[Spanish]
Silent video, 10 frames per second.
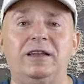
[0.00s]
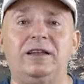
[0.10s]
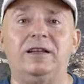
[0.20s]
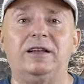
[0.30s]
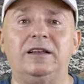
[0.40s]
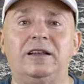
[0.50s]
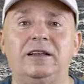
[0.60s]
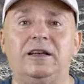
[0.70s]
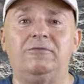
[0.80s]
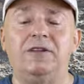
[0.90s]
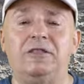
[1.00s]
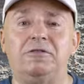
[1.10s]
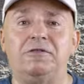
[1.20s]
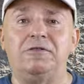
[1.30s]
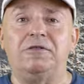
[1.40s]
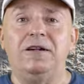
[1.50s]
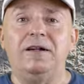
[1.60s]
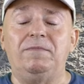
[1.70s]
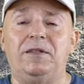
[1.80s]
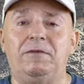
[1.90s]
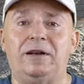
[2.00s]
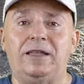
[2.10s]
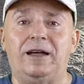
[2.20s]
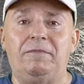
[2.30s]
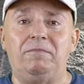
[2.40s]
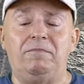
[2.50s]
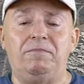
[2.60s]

y eh, en un entorno de verdad